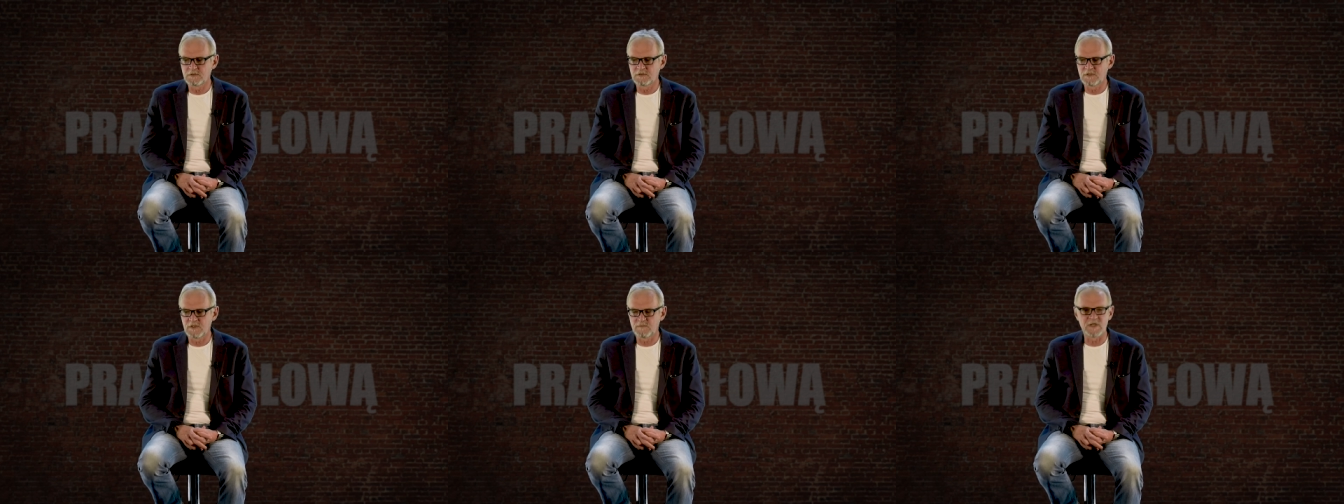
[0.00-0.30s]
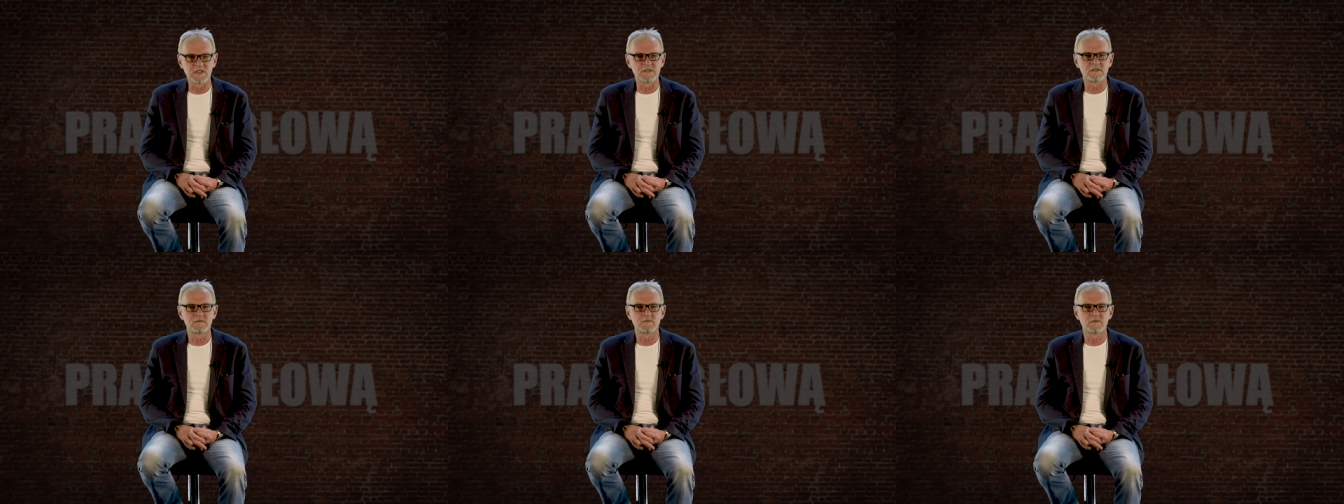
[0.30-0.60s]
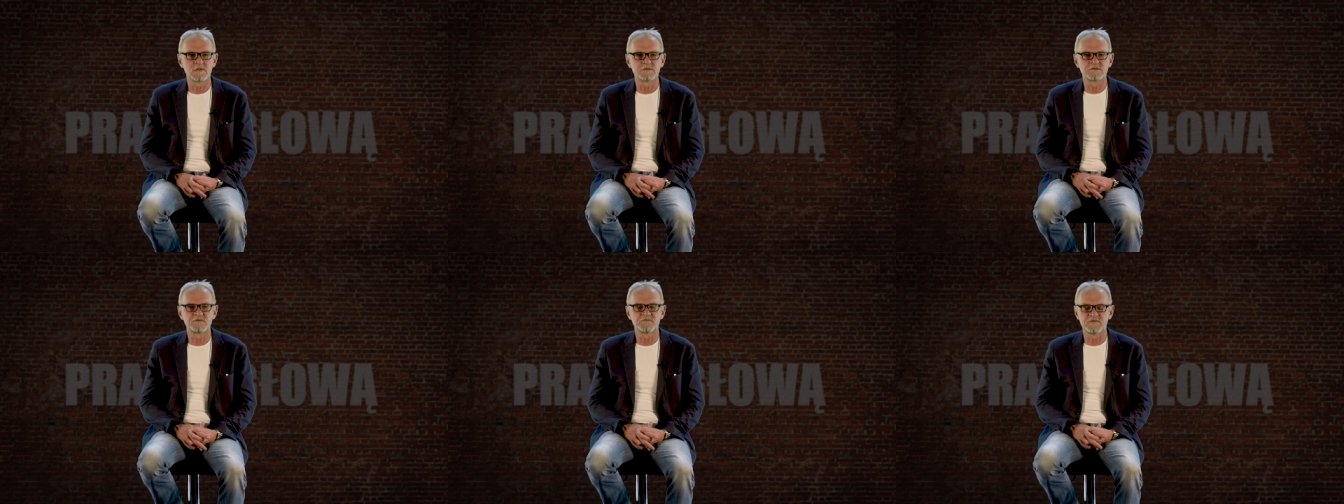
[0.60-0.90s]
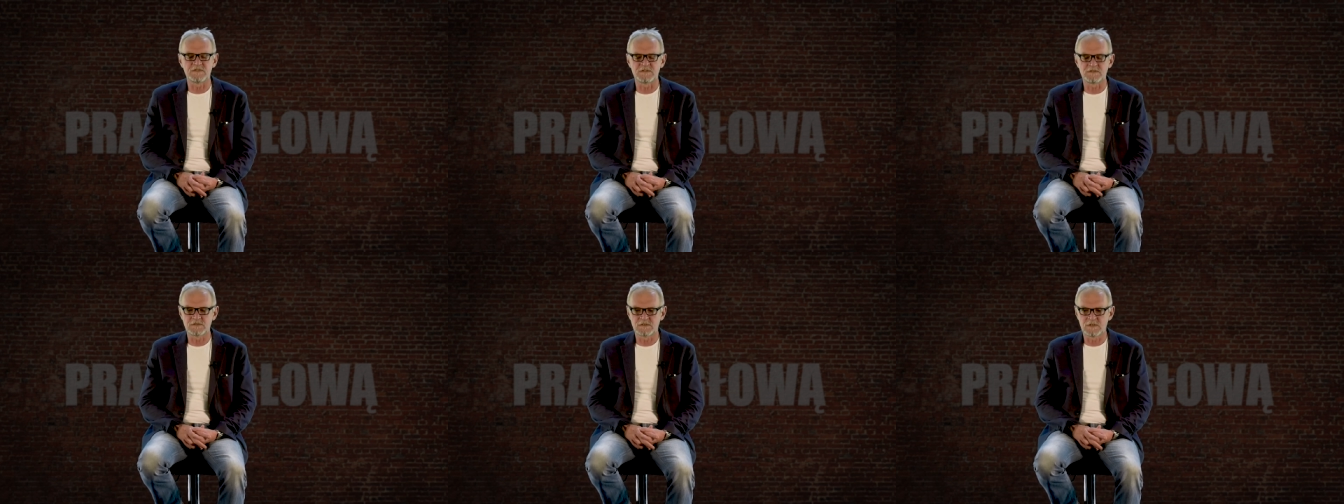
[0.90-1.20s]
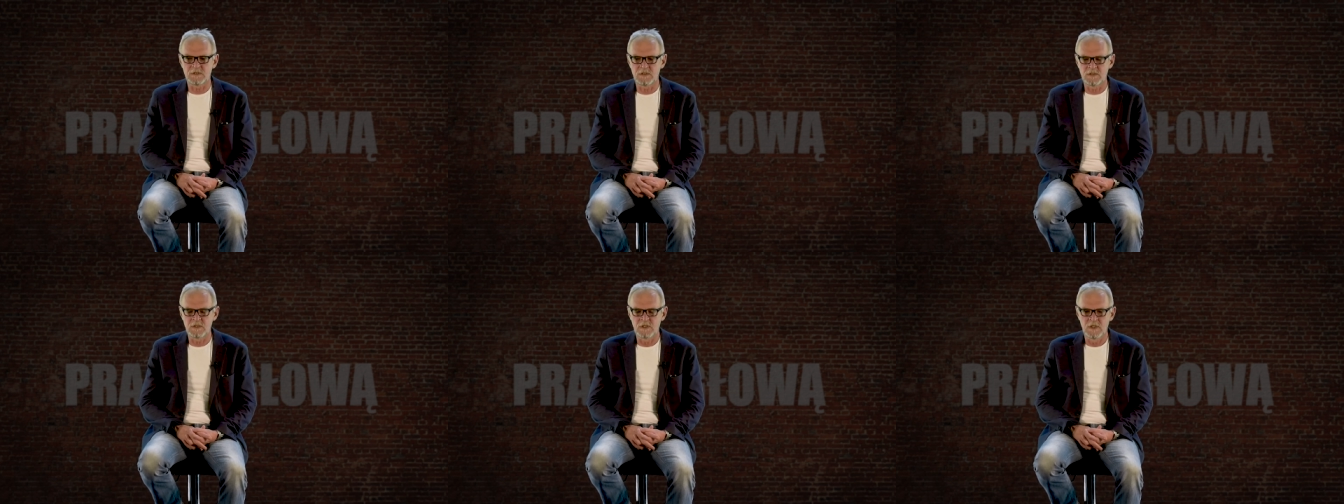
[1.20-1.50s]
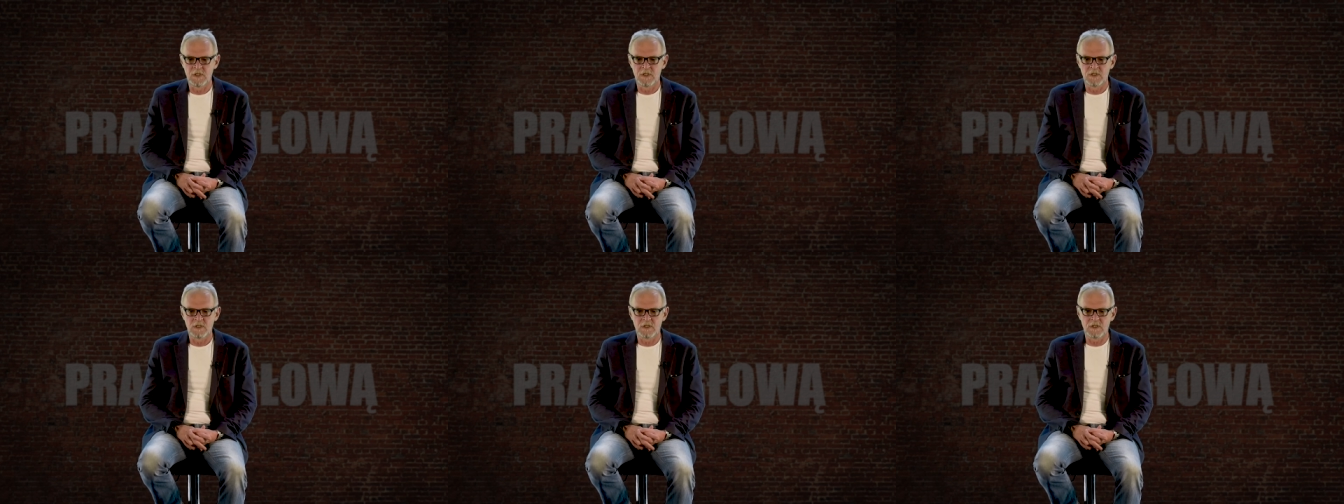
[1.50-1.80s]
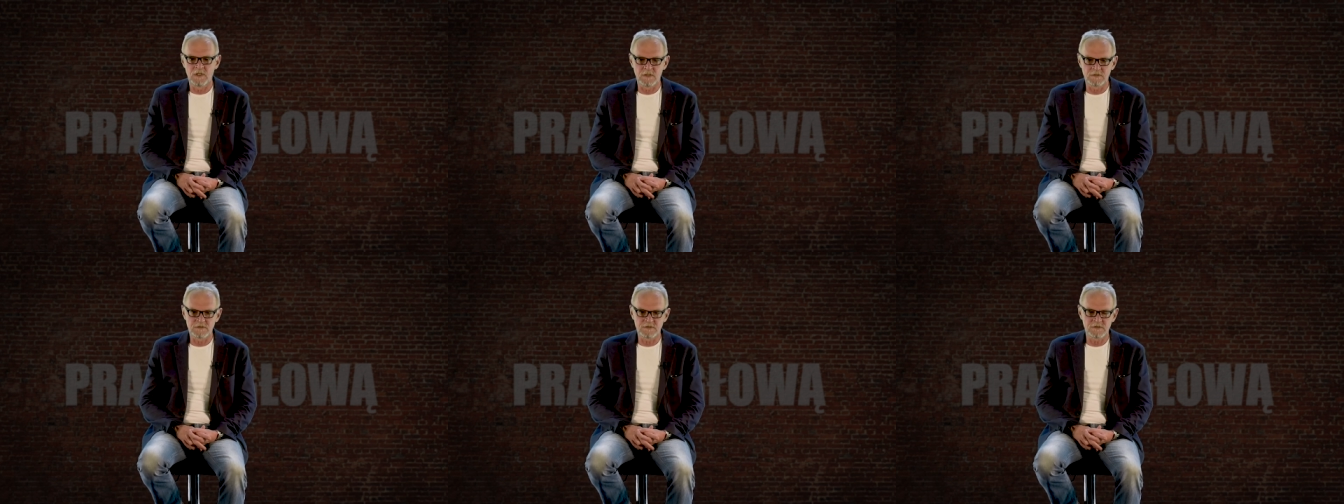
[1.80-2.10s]
tematem, oczywiście,
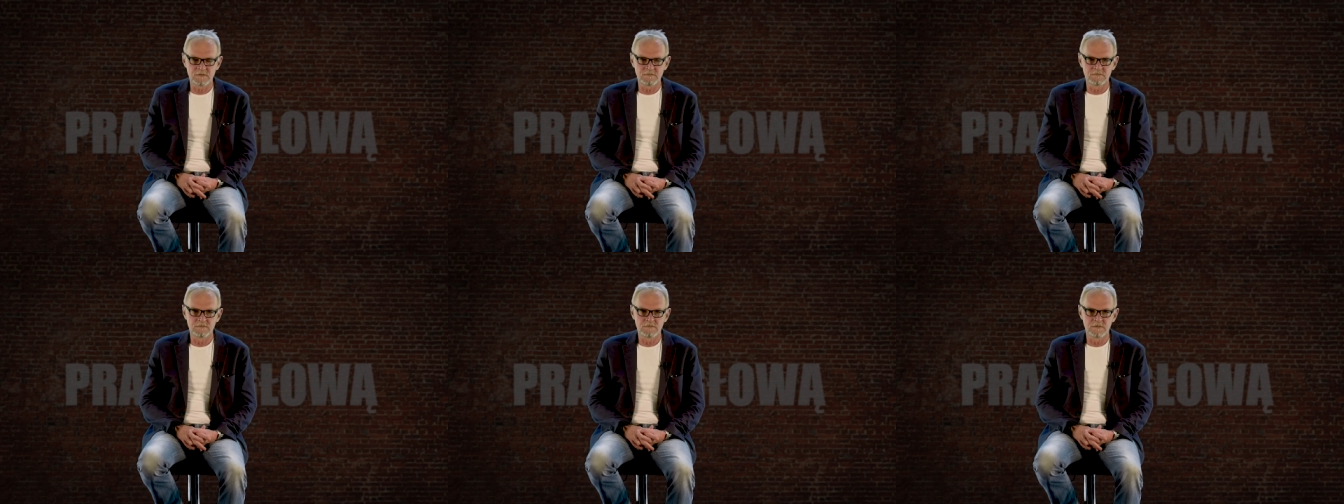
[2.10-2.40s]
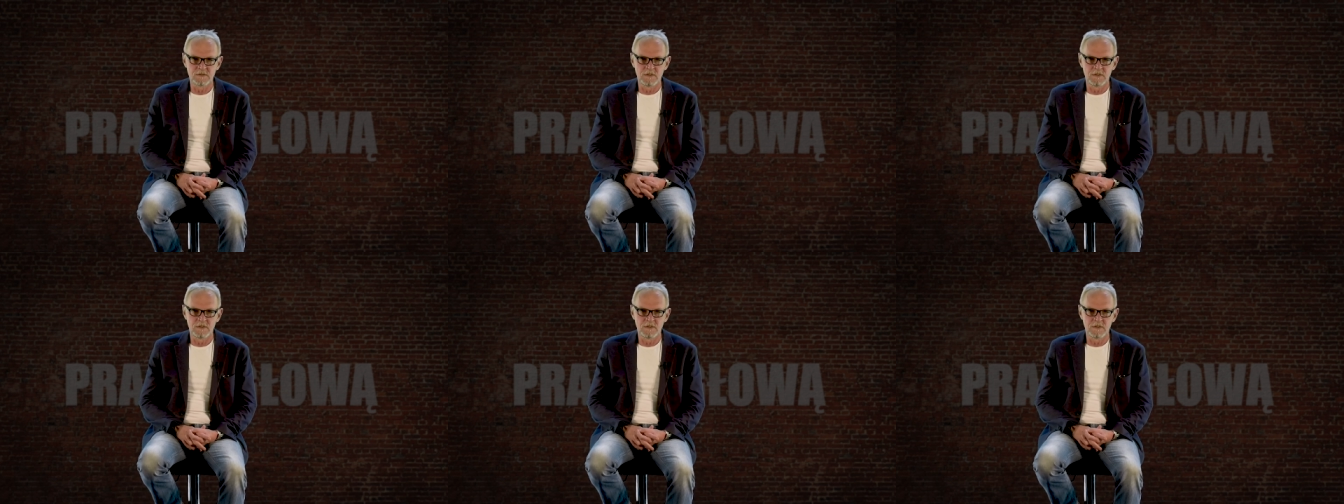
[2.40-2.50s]
choć